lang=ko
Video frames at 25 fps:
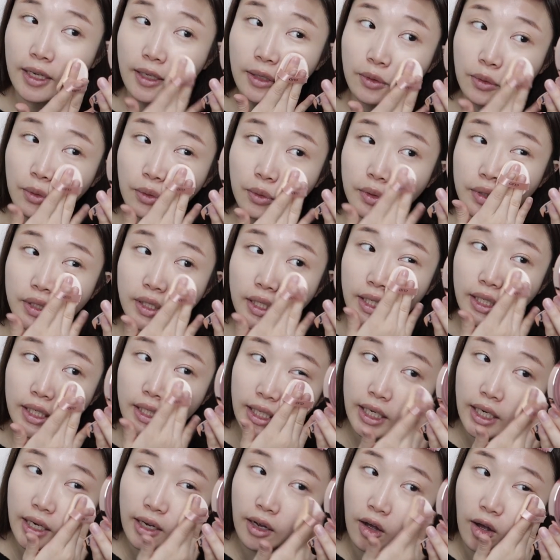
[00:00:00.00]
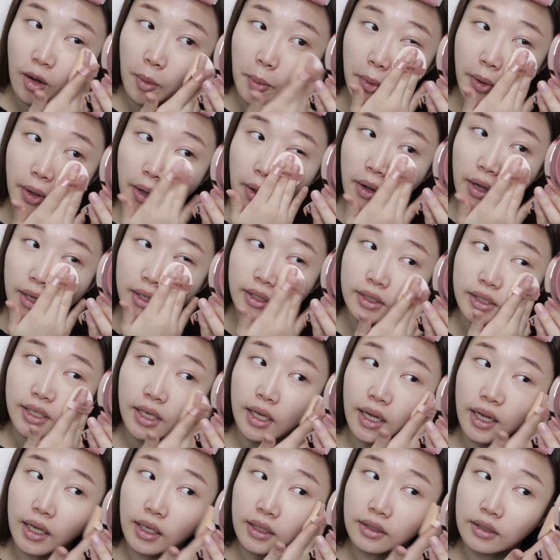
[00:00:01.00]
제가 또 이제 킬 커버에
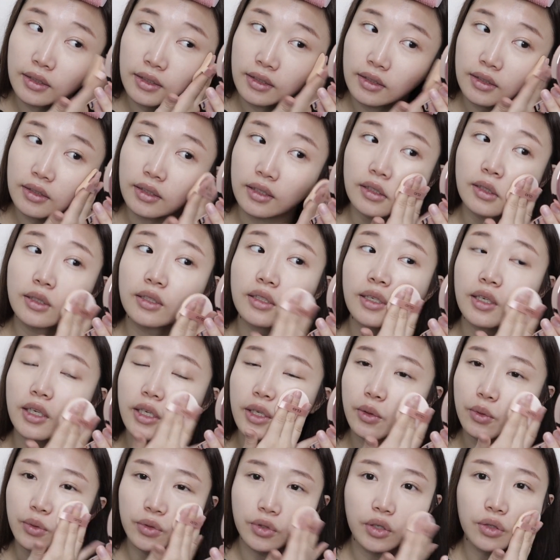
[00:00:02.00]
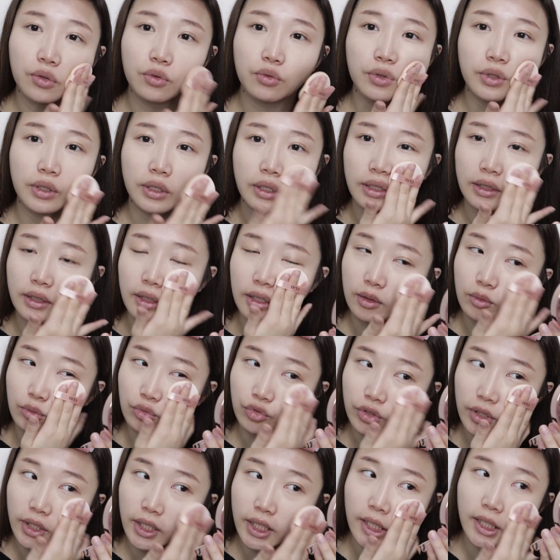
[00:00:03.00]
환장하는 이제 클리오 쳐돌이기
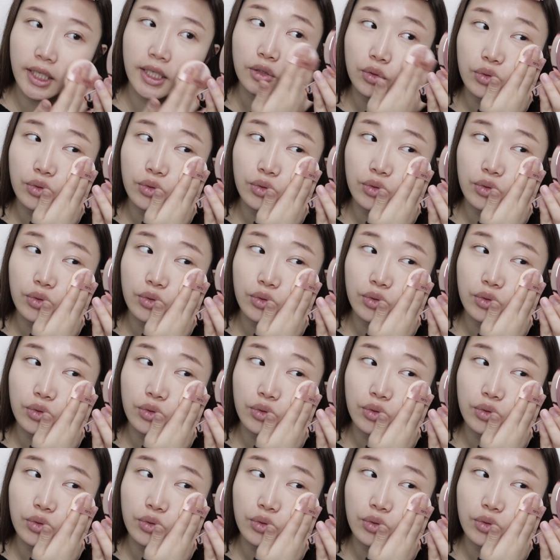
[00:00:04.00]
때문에